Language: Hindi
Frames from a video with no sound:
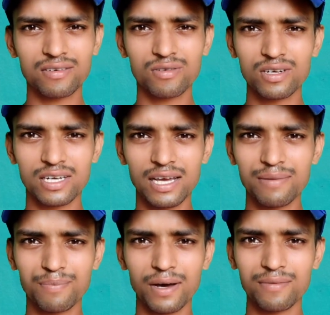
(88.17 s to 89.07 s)
कोई
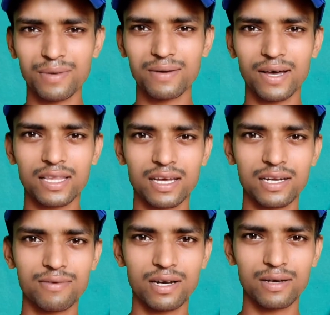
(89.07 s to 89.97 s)
टाइम बर्बाद
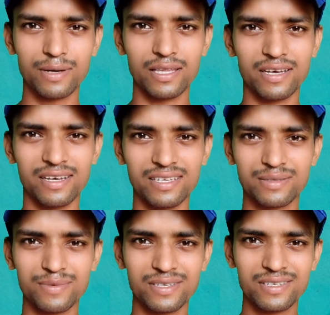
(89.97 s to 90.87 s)
करने वाला फ़ायदा है
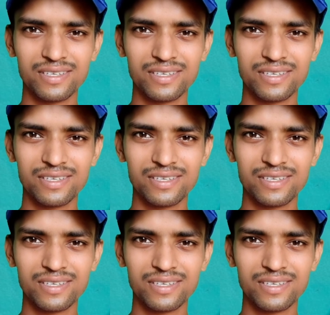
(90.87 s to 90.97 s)
इसमें